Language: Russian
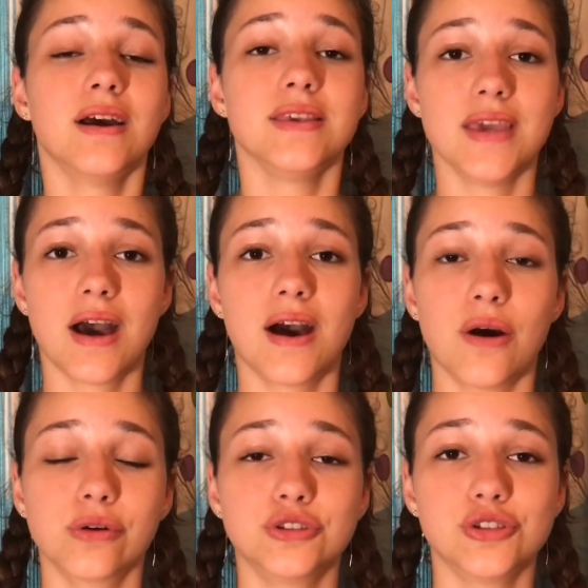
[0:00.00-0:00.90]
Я
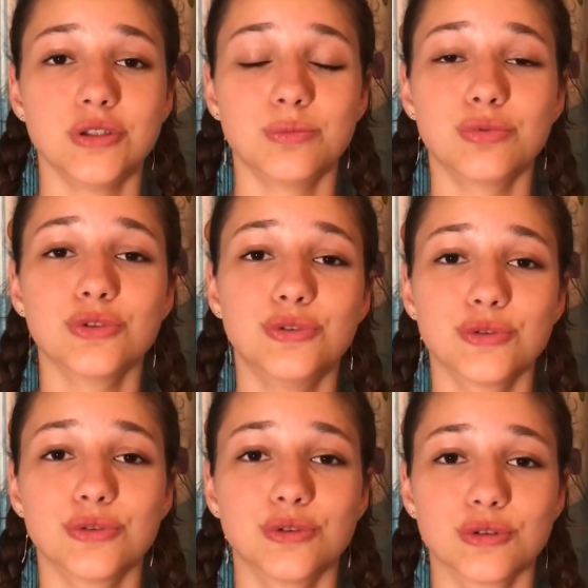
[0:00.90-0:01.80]
очень
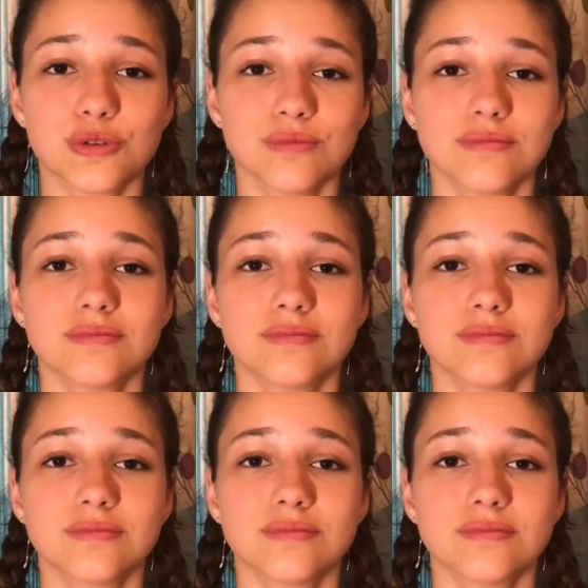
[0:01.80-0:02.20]
буду